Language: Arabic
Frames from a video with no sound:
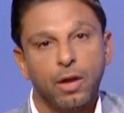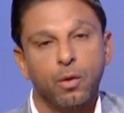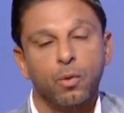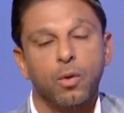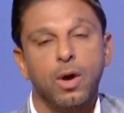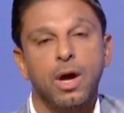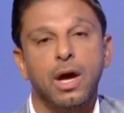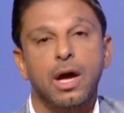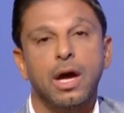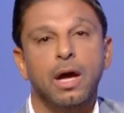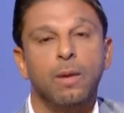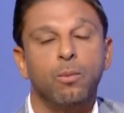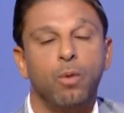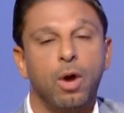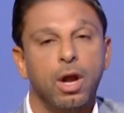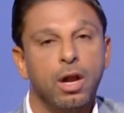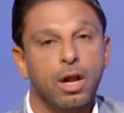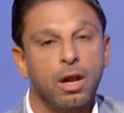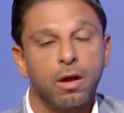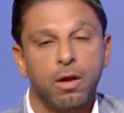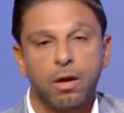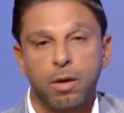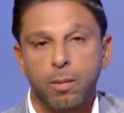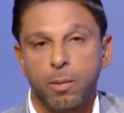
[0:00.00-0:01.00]

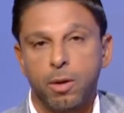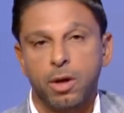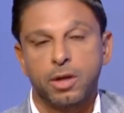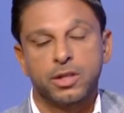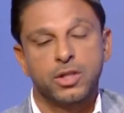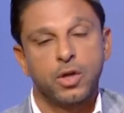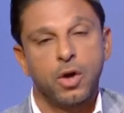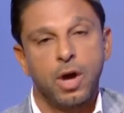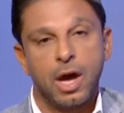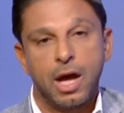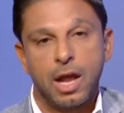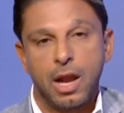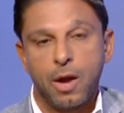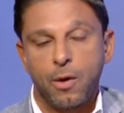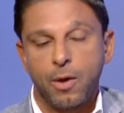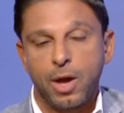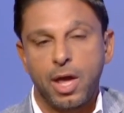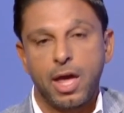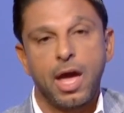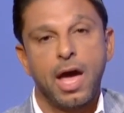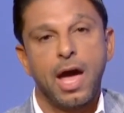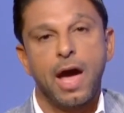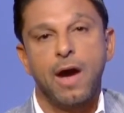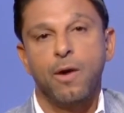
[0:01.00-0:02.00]
والمحللين الكبار سواء
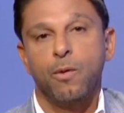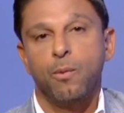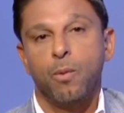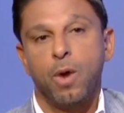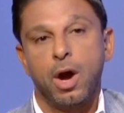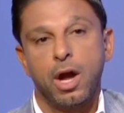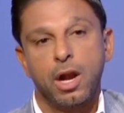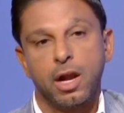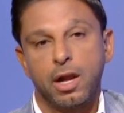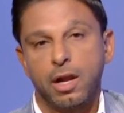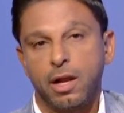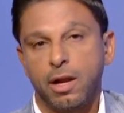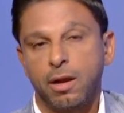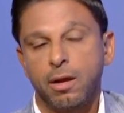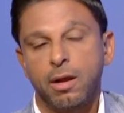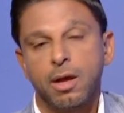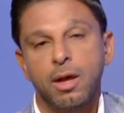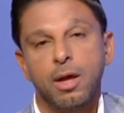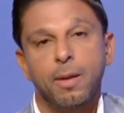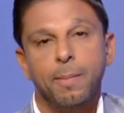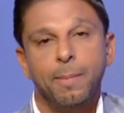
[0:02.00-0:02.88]
اهلاويه او محللين